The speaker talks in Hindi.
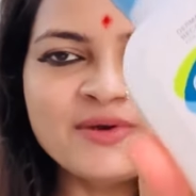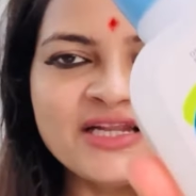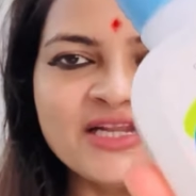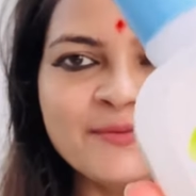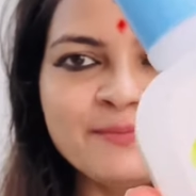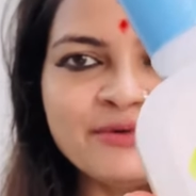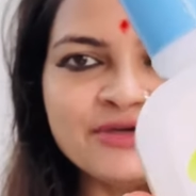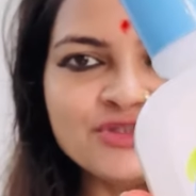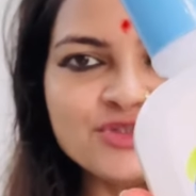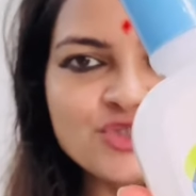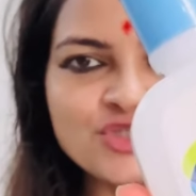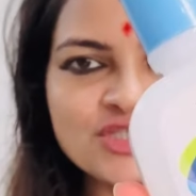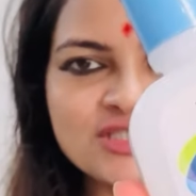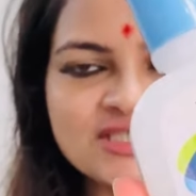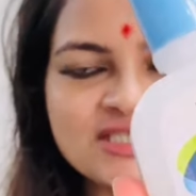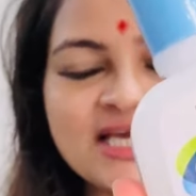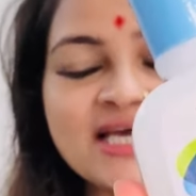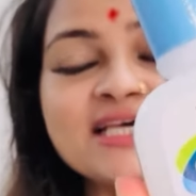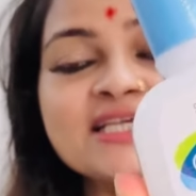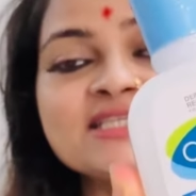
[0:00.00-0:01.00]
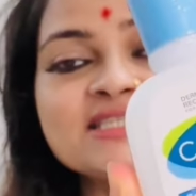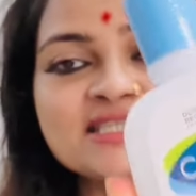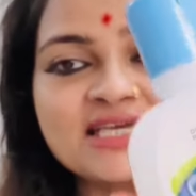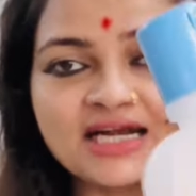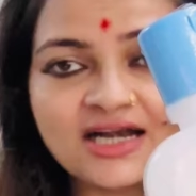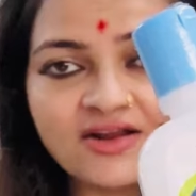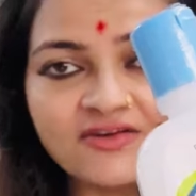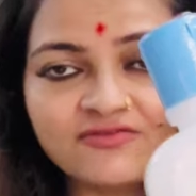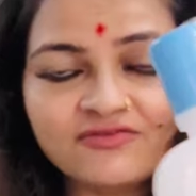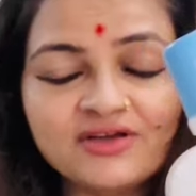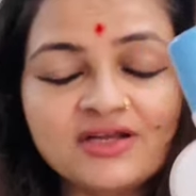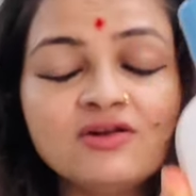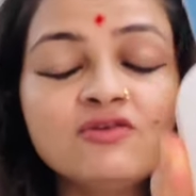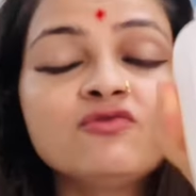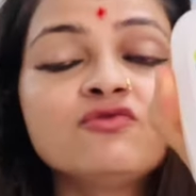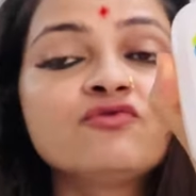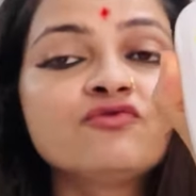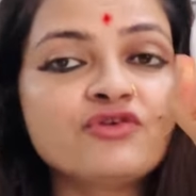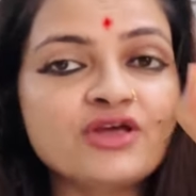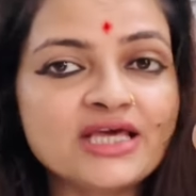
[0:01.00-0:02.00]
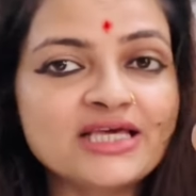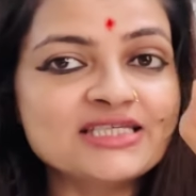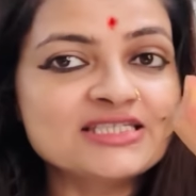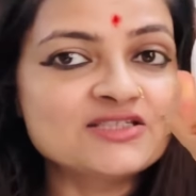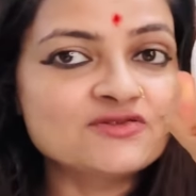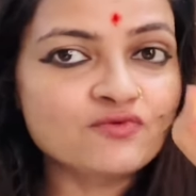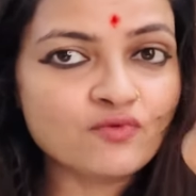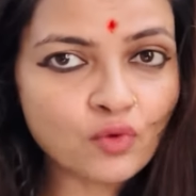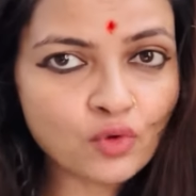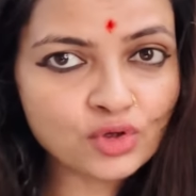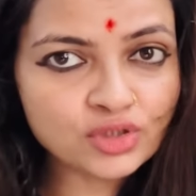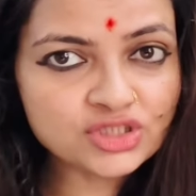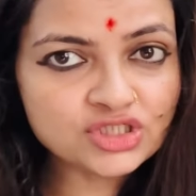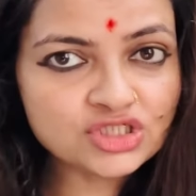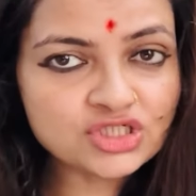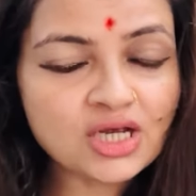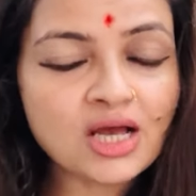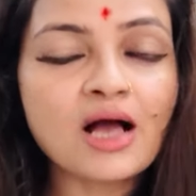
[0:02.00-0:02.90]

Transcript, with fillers: मैंने परचेज परचेज़ किया है सेटाफिल फेस वॉश